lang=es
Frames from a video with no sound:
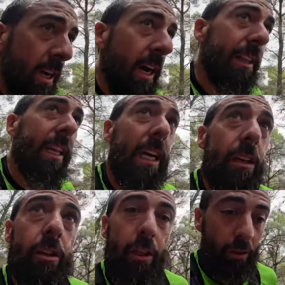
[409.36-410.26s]
anda que
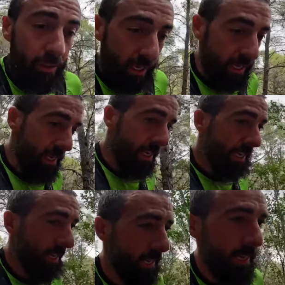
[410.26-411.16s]
no se nota.
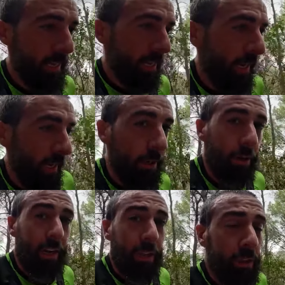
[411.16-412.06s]

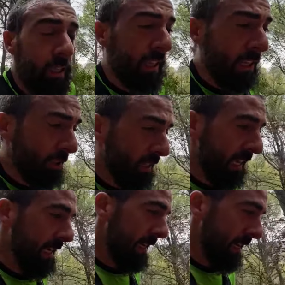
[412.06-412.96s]
Con razón decía el otro
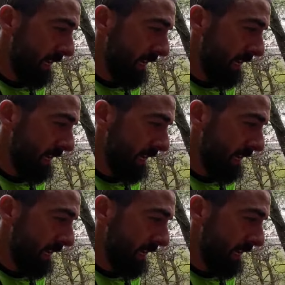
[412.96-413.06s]
día